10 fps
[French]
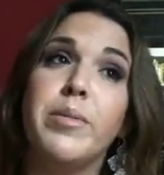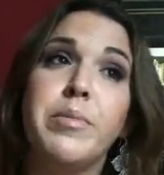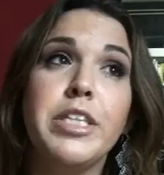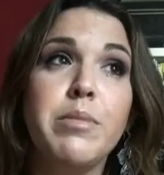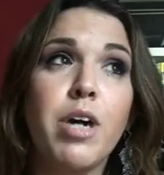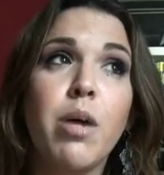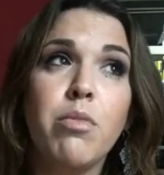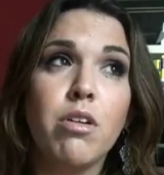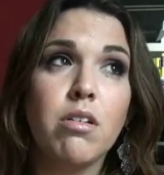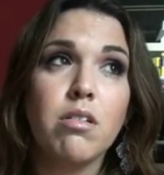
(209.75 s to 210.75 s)
Minimum,
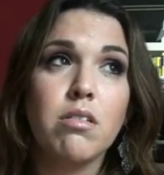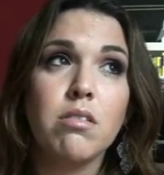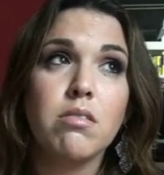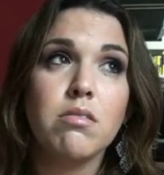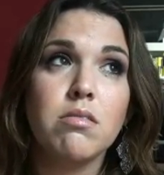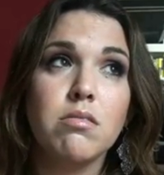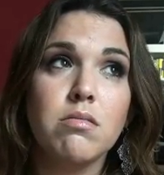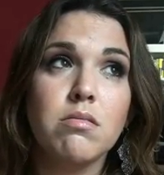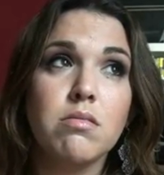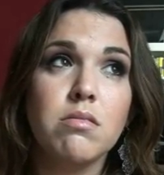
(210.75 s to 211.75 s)

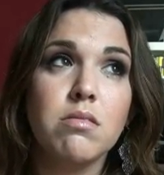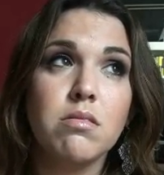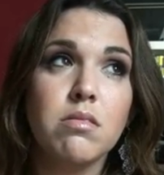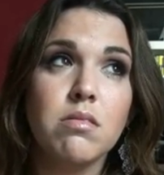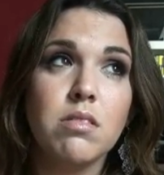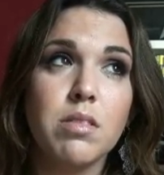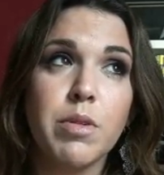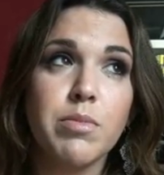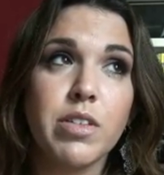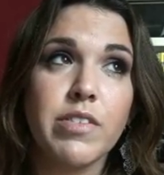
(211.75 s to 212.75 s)
euh,
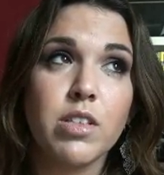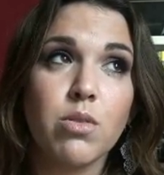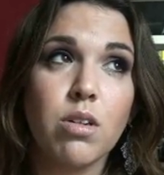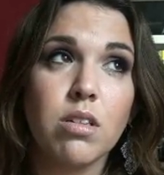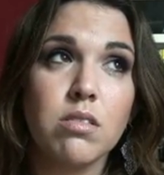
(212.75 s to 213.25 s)
minimum, ça va être quoi